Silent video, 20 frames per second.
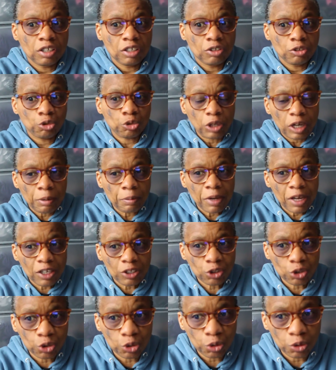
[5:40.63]
Sur la
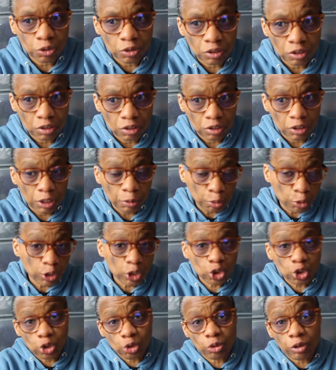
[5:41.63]
base que, et pourquoi
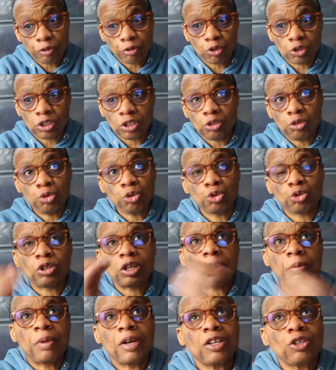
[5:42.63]
j'ai dit 3 francs 6 sous Sur
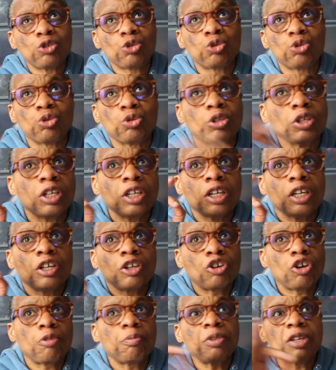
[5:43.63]
la base que,
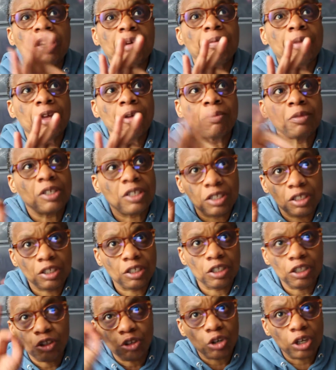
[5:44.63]
quand bien même
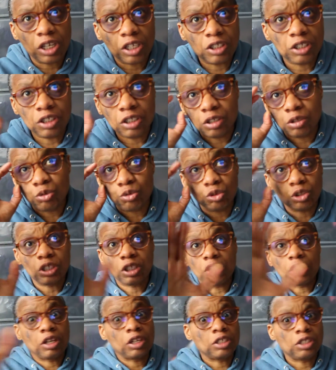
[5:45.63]
il aurait dit, donc
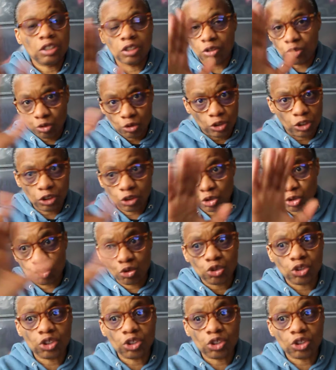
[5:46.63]
il aurait dit qu'on est dans une